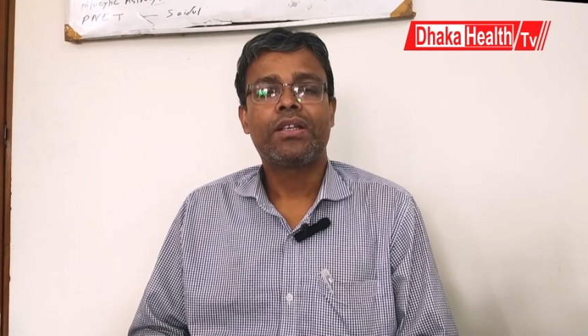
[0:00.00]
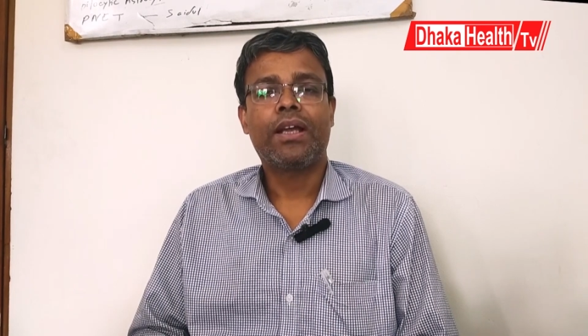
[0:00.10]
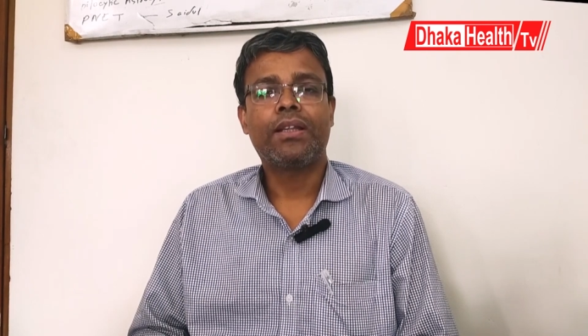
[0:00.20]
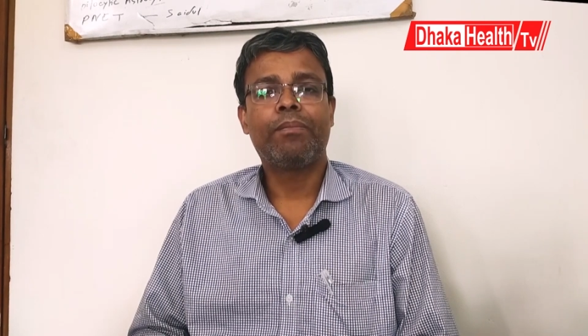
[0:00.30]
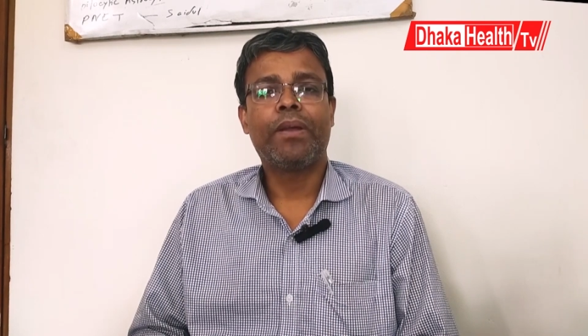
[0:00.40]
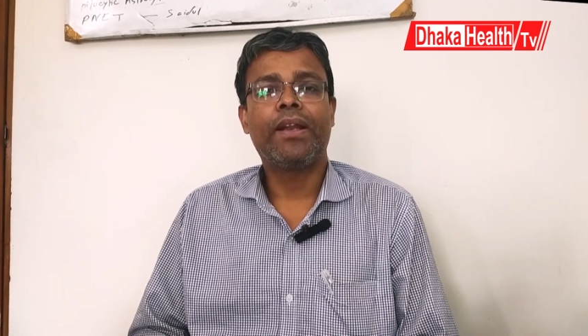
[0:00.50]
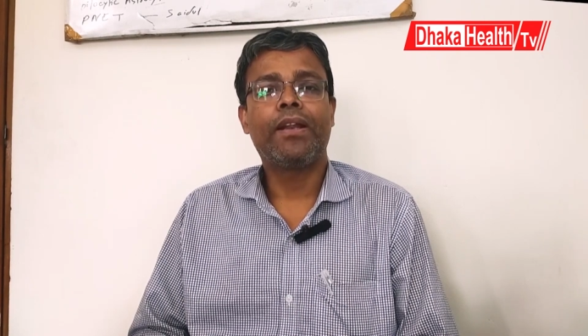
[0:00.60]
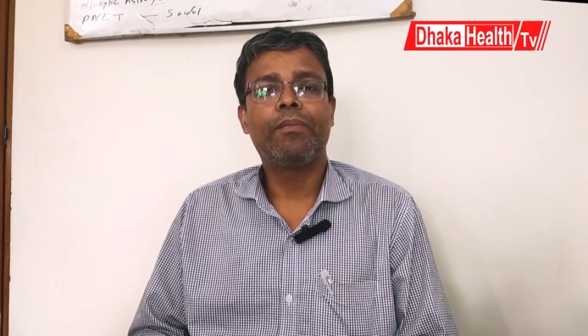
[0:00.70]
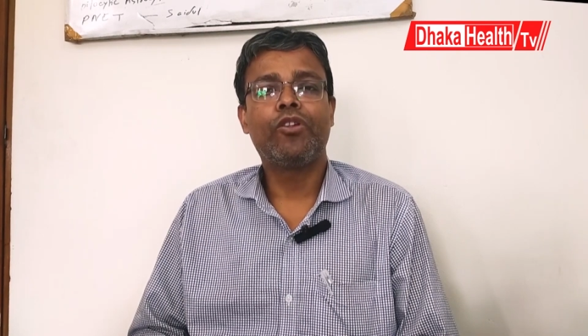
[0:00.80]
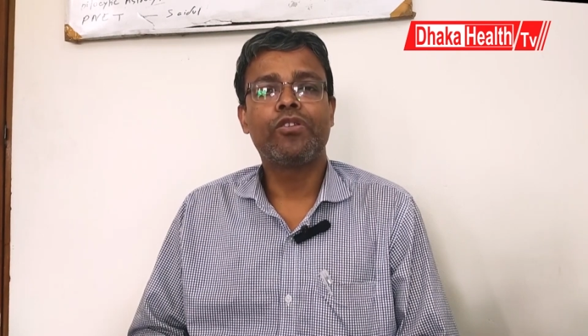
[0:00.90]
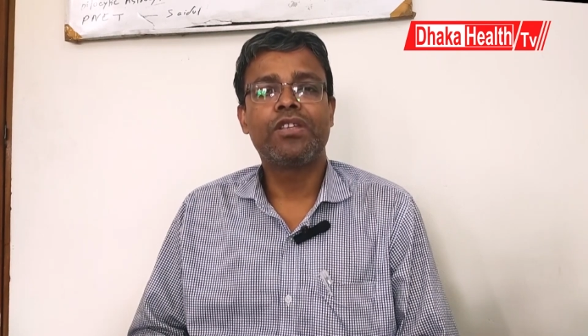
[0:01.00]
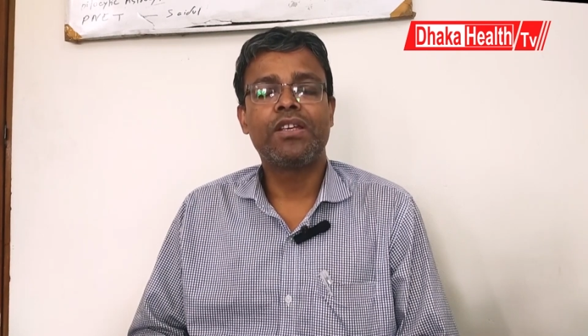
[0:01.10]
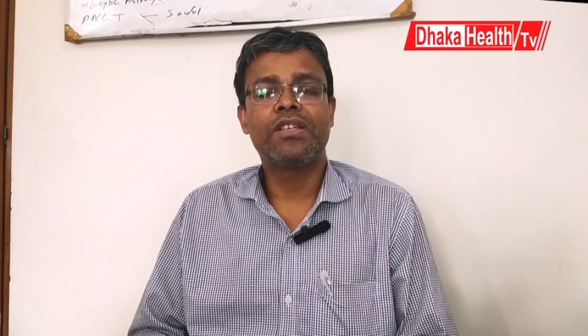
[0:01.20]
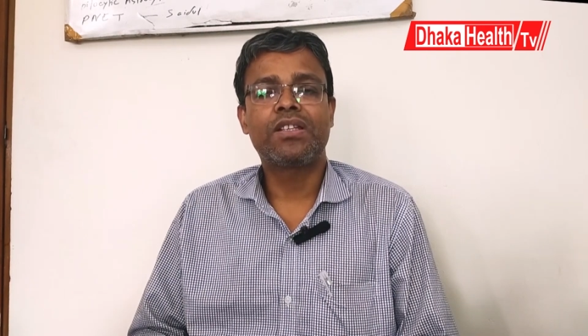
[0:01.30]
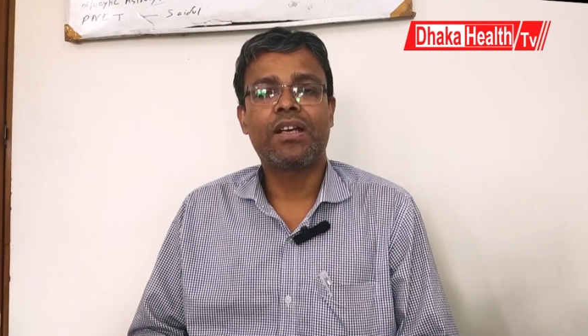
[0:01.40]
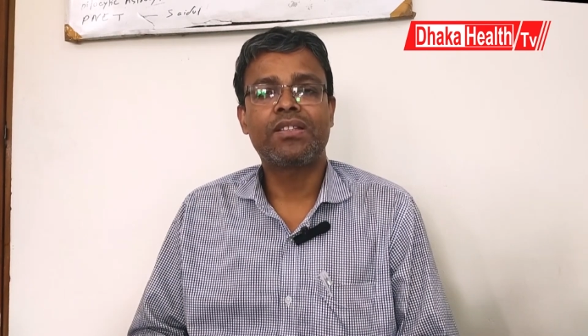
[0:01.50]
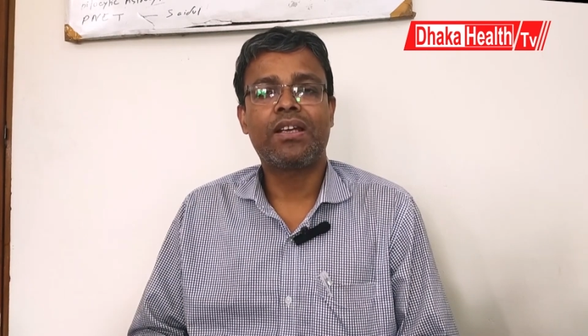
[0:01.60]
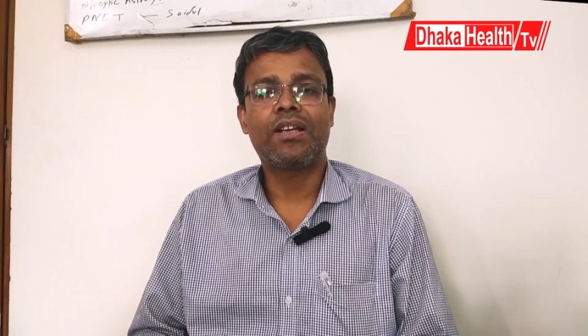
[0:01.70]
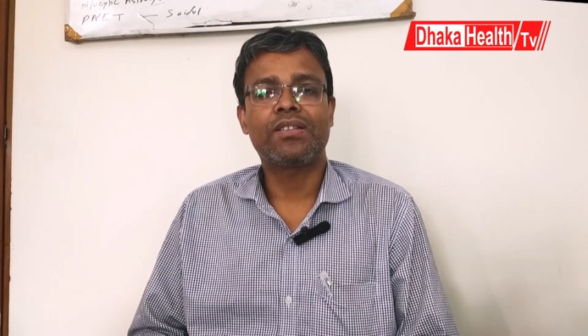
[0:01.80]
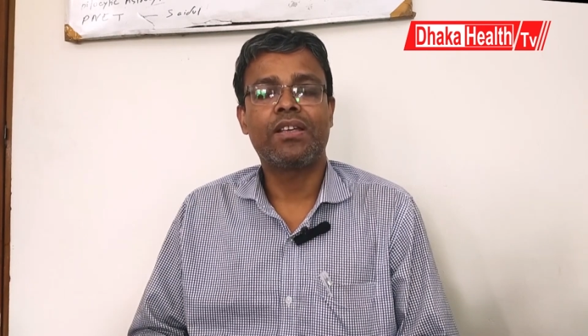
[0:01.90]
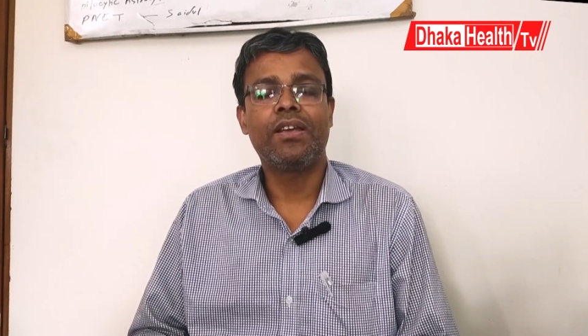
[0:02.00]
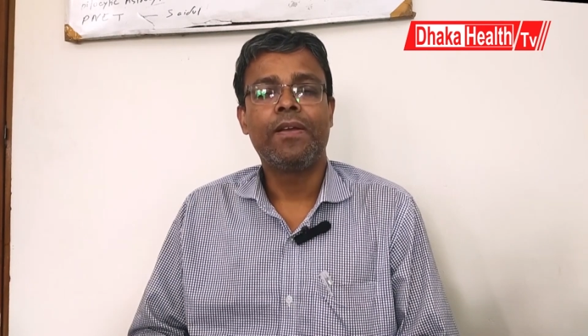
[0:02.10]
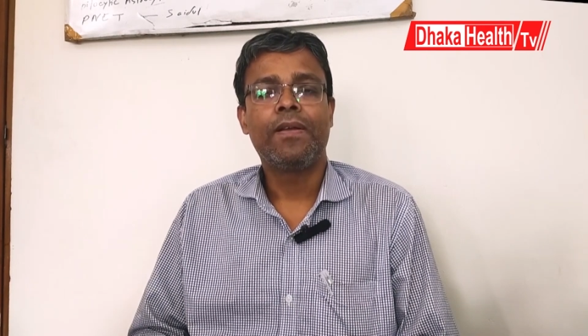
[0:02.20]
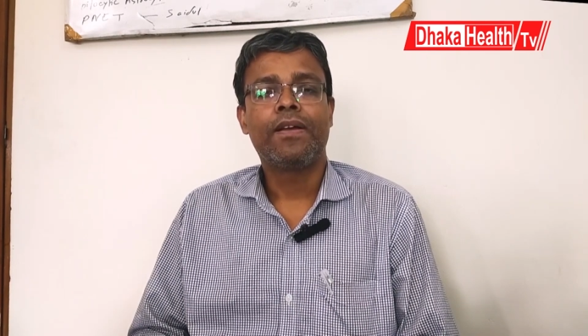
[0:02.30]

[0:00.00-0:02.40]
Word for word: সাথে ব্রেনের ভিতর যে স্ট্রাকচার আছে